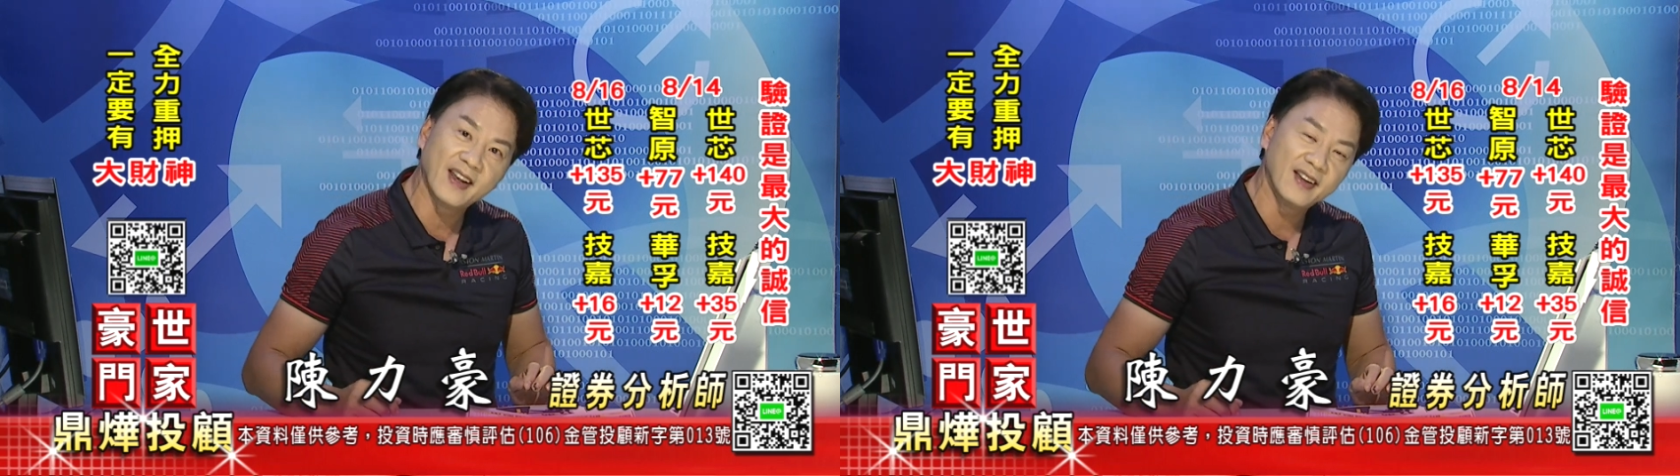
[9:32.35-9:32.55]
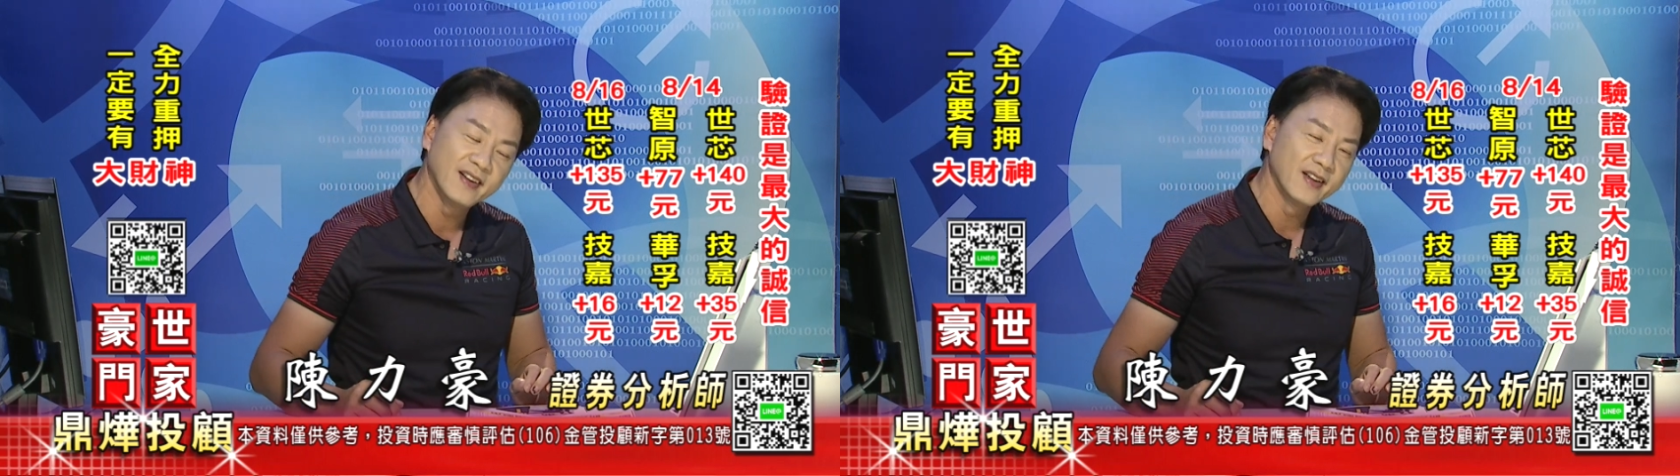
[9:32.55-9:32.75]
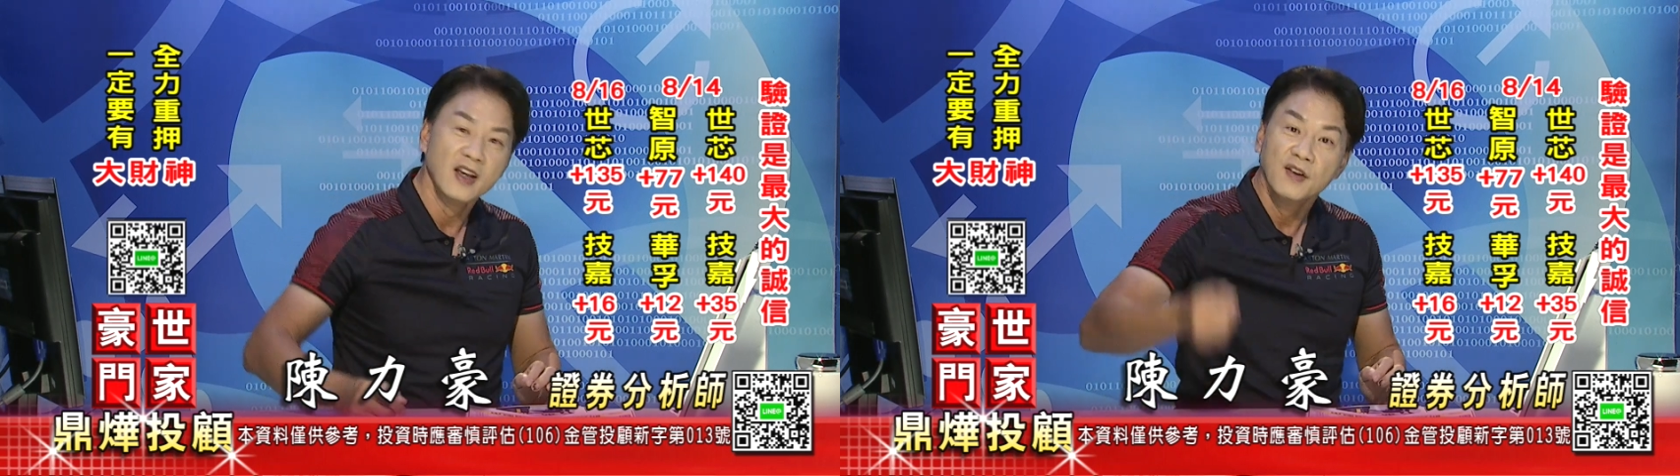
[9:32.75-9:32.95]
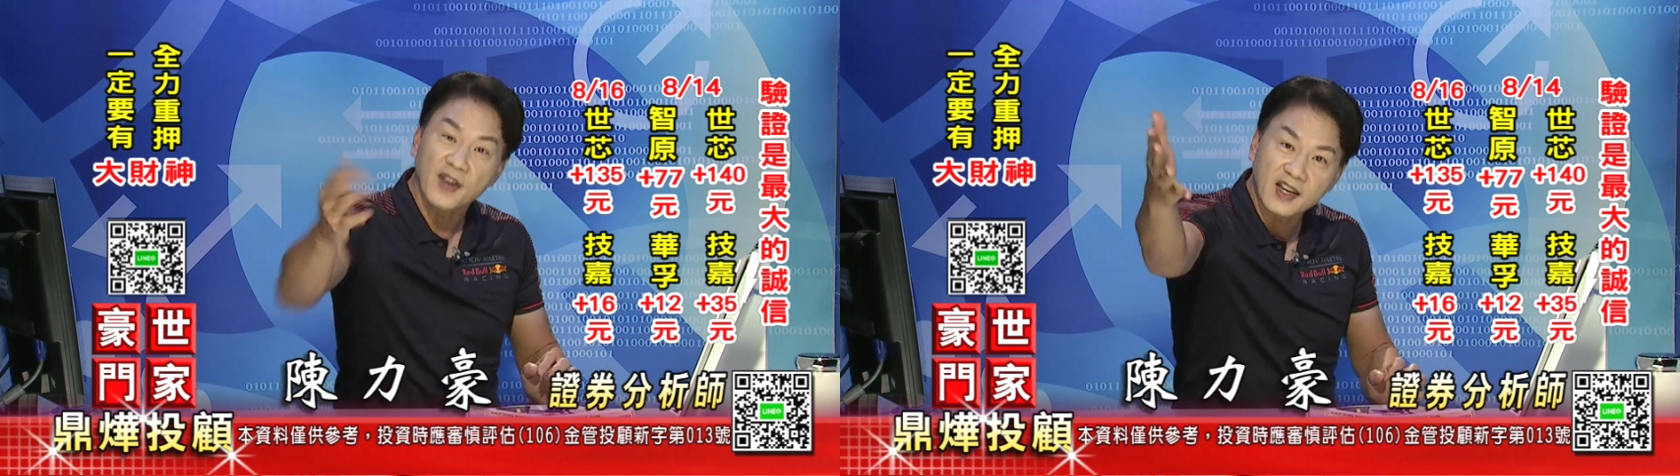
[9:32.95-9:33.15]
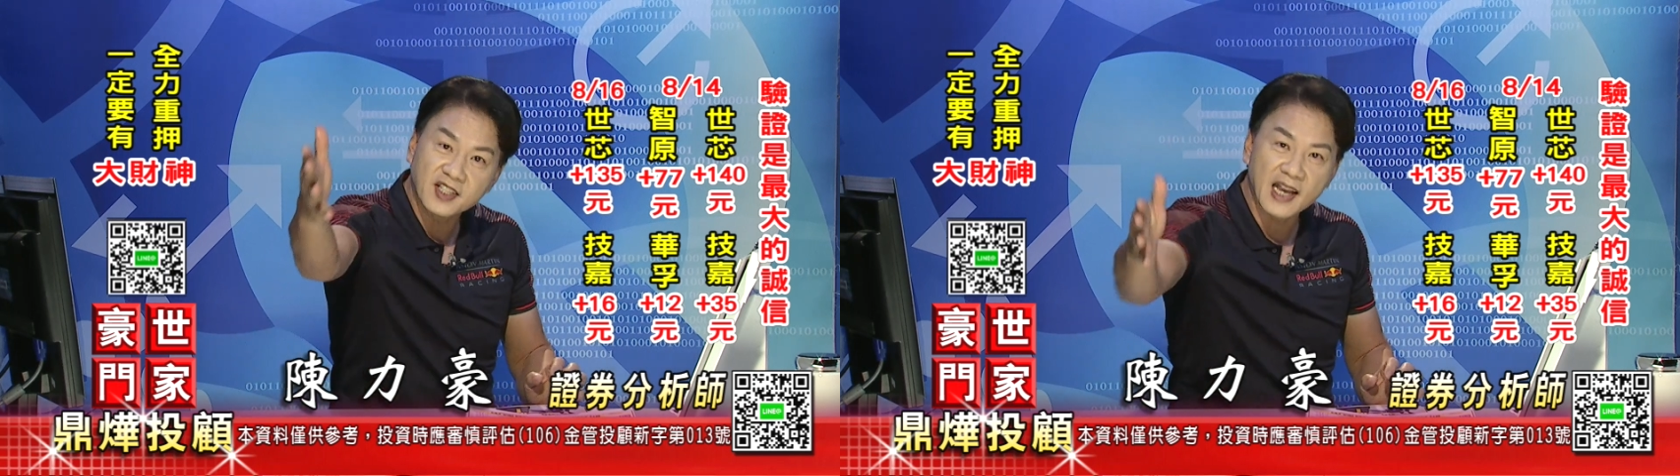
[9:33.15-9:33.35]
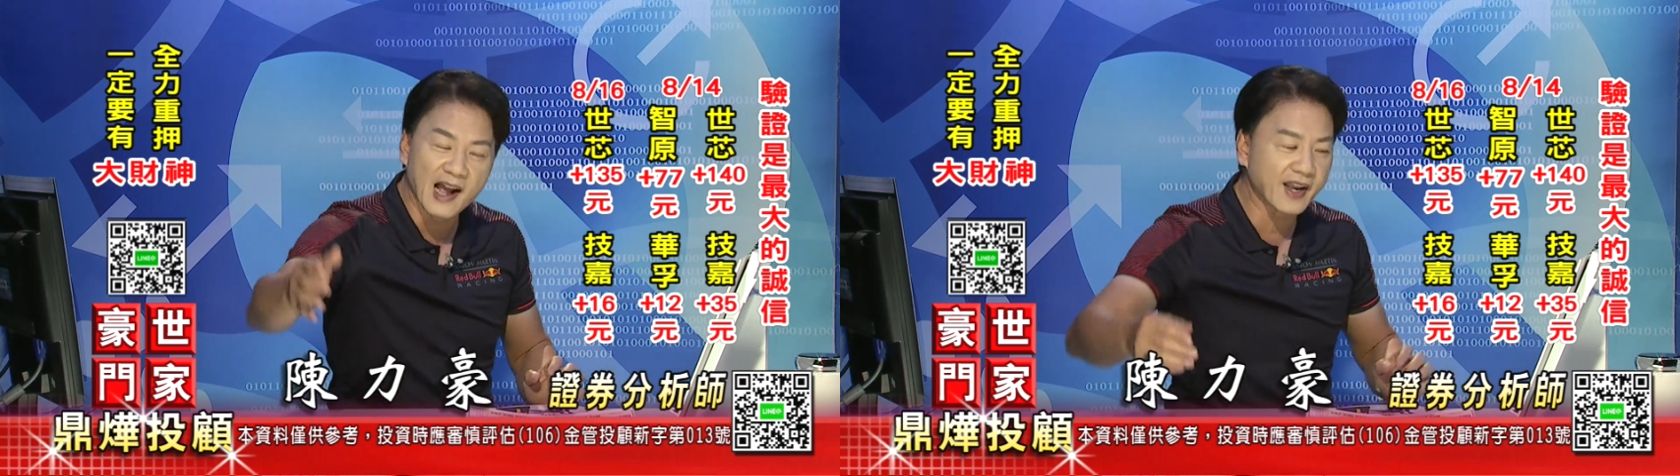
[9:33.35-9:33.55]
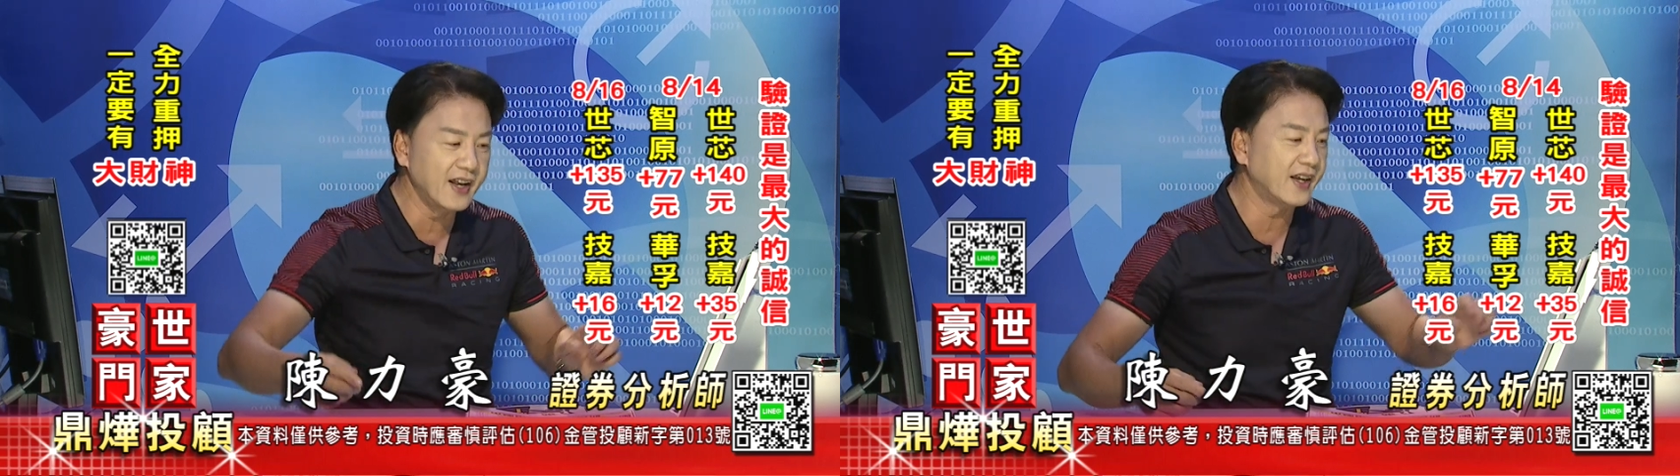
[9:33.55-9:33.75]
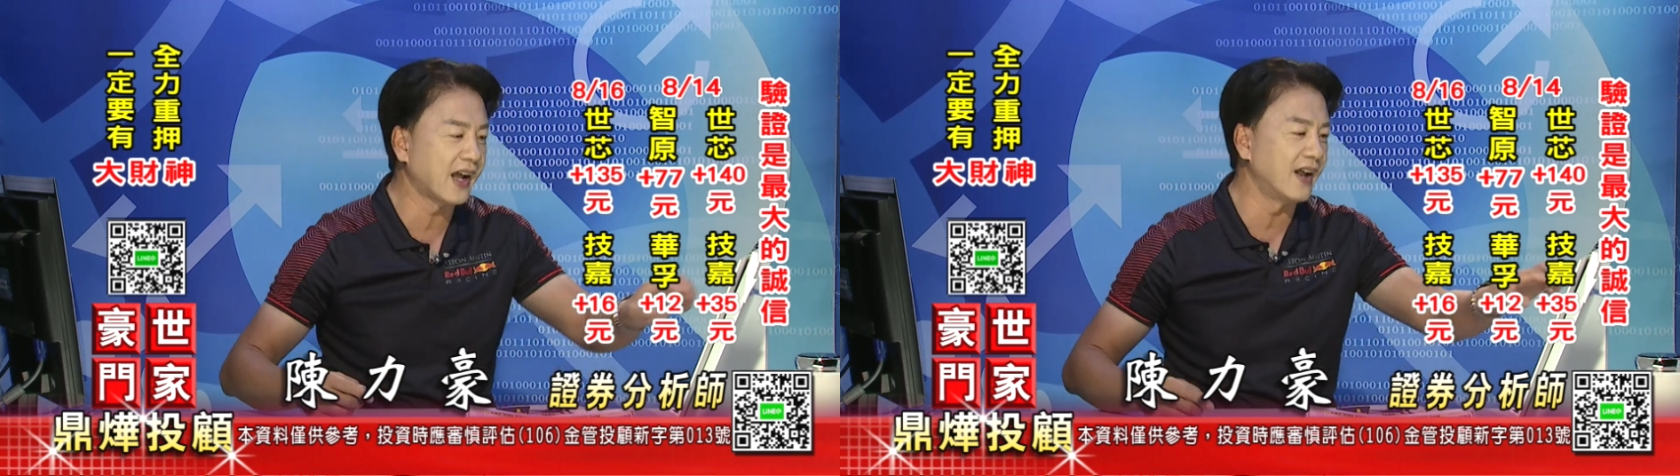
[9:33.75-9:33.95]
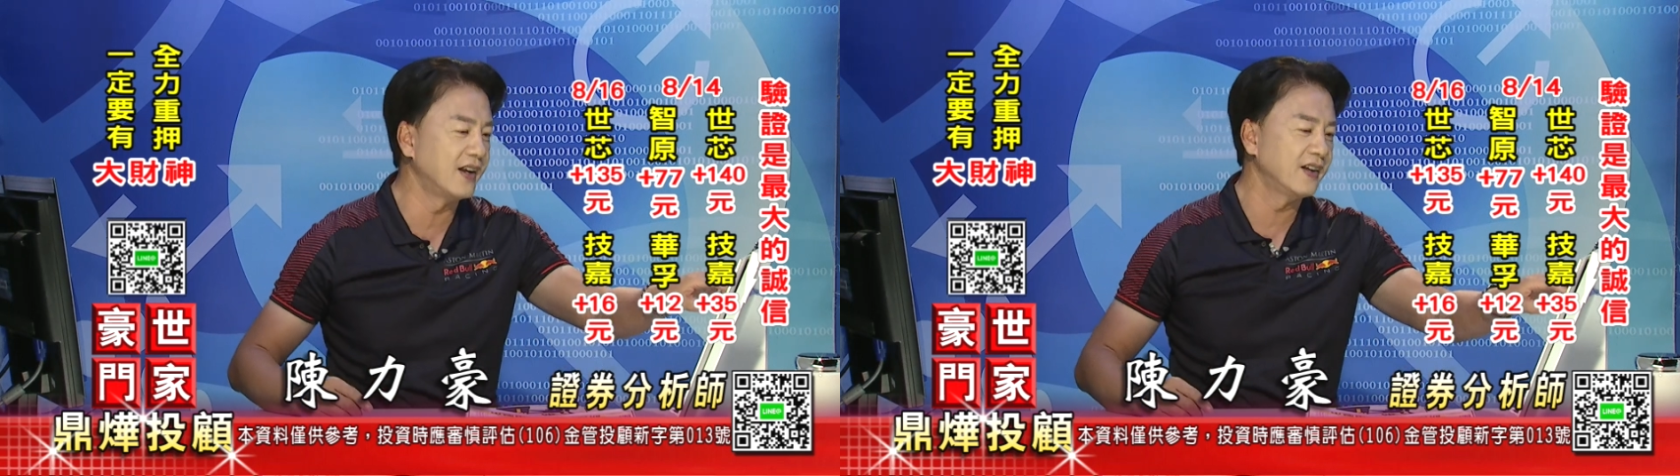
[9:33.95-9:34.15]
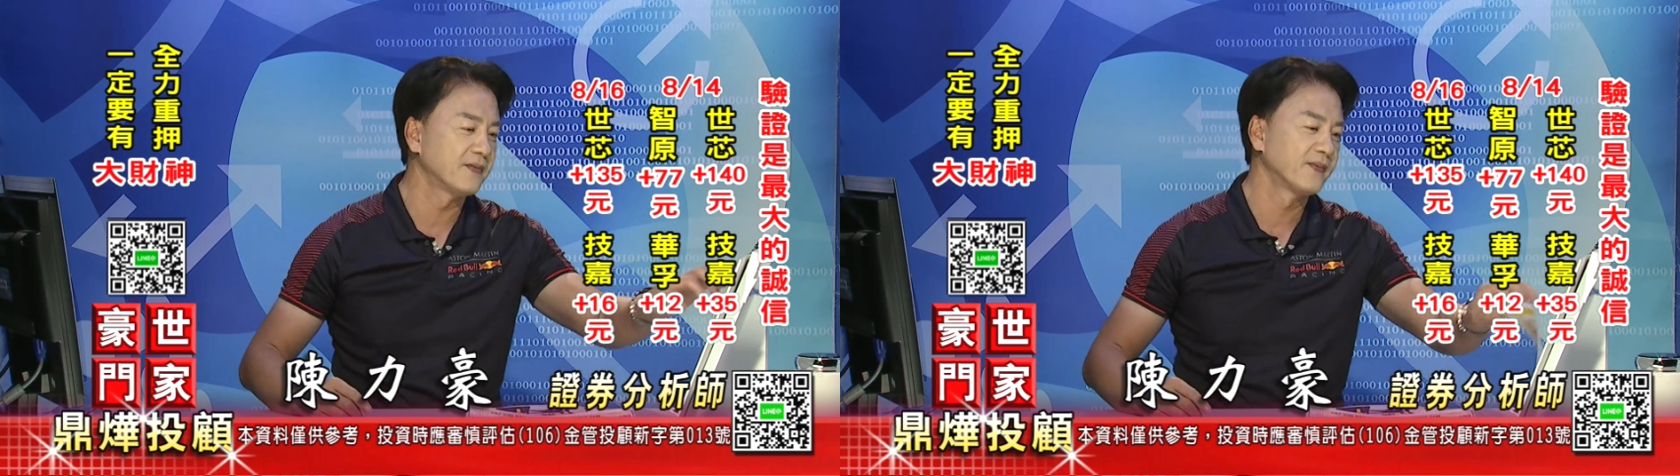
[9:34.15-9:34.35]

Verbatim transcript: 呢，v c r 给你看呢。